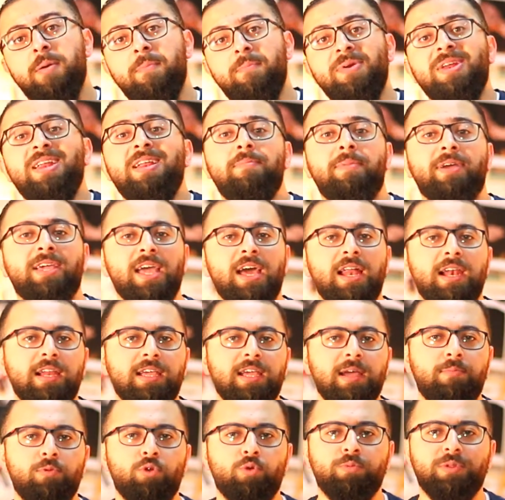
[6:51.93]
من المكان
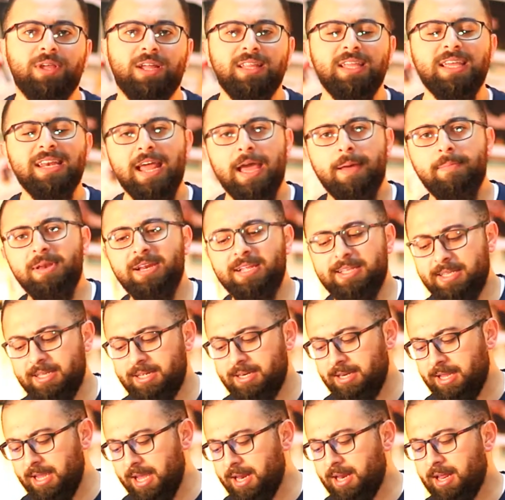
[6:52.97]
اللي قبله بتعطيني ابيلتي
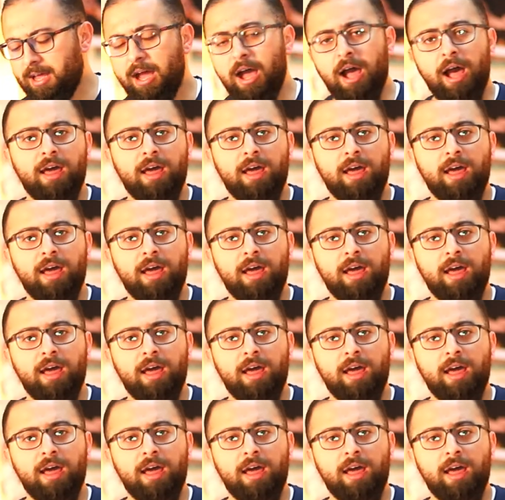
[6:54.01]
اني انا